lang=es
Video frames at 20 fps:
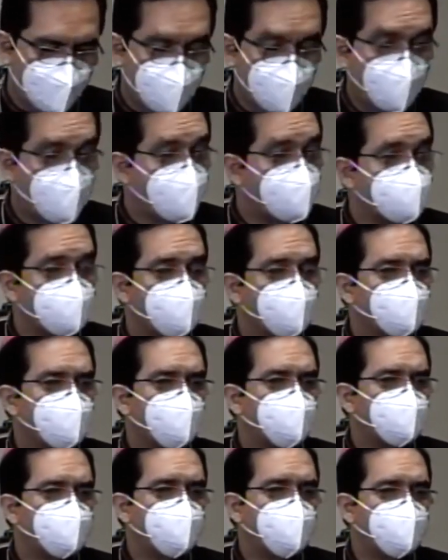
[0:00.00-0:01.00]
Porque sería
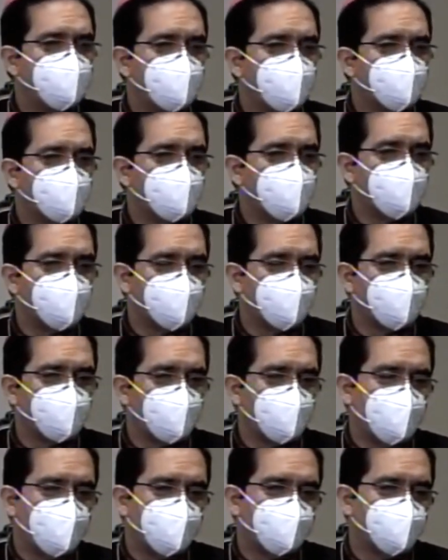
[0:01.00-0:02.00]
una pena, una
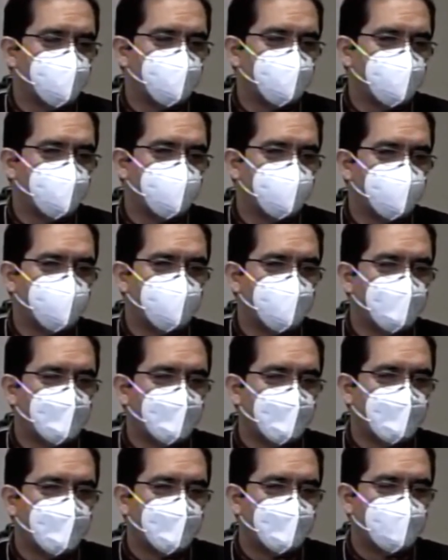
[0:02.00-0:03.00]
burla muy
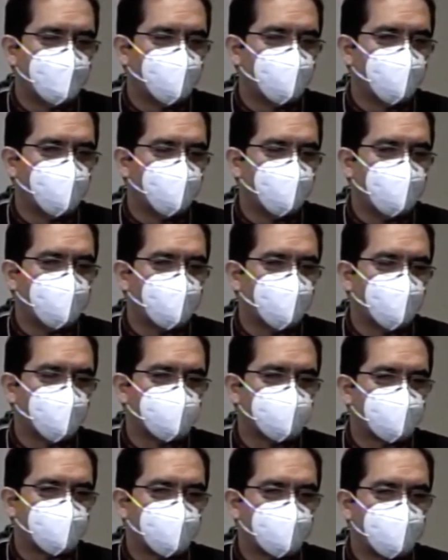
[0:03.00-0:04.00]
de muy mal
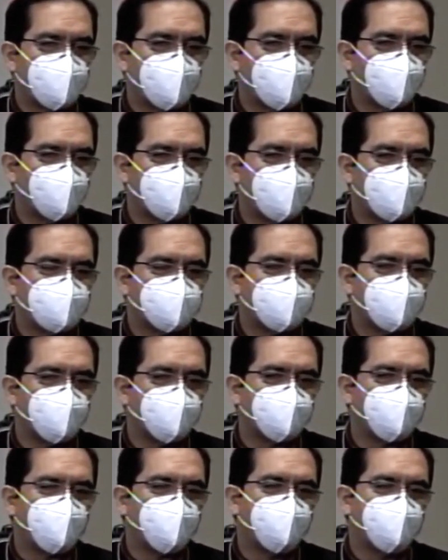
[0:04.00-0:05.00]
gusto que ahora se
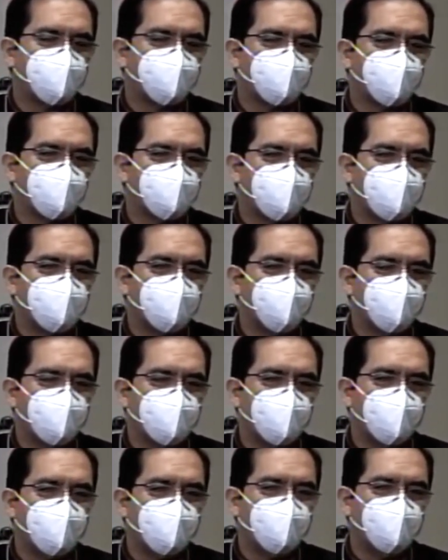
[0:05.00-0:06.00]
apruebe por
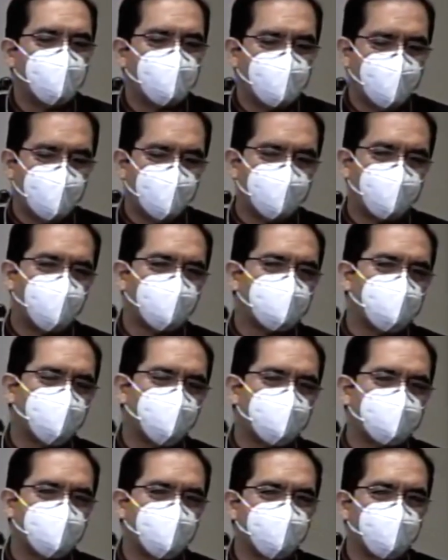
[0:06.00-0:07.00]
unanimidad y que la
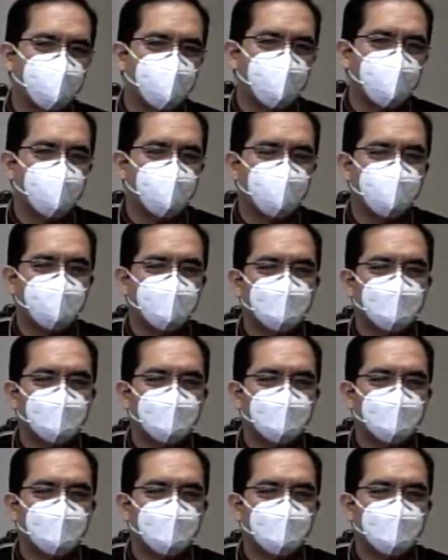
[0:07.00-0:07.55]
próxima asamblea